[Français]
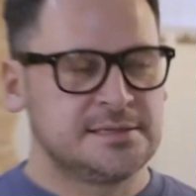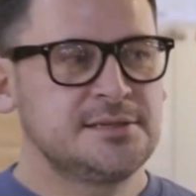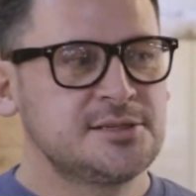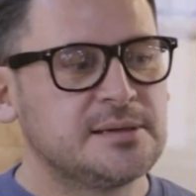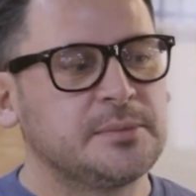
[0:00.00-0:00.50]

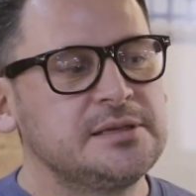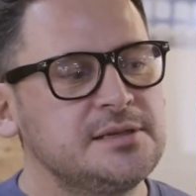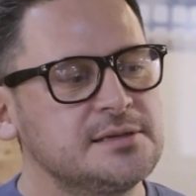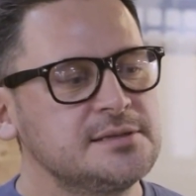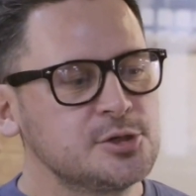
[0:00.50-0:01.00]
Mais alors,
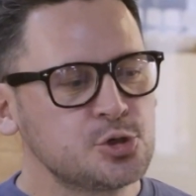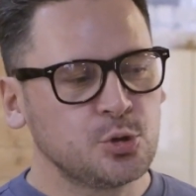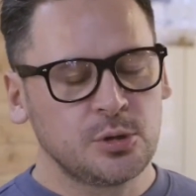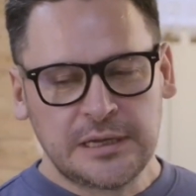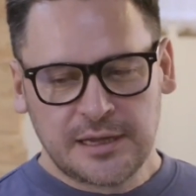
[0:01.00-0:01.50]

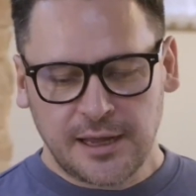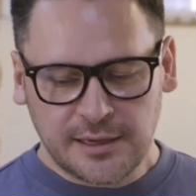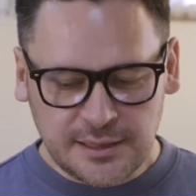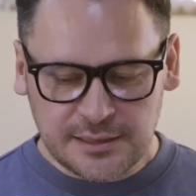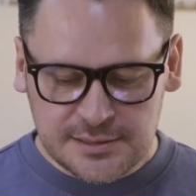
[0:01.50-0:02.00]
c'est quoi
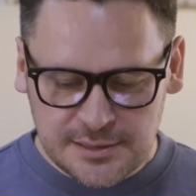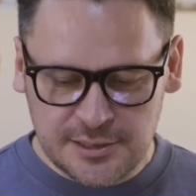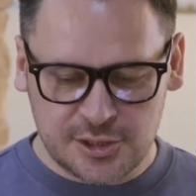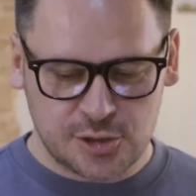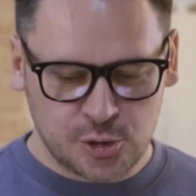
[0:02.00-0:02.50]
concrètement
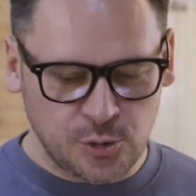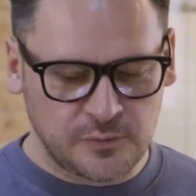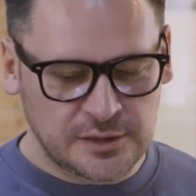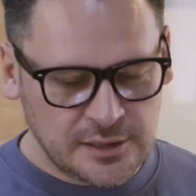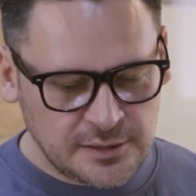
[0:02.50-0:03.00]
un
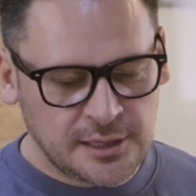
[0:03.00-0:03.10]
NFT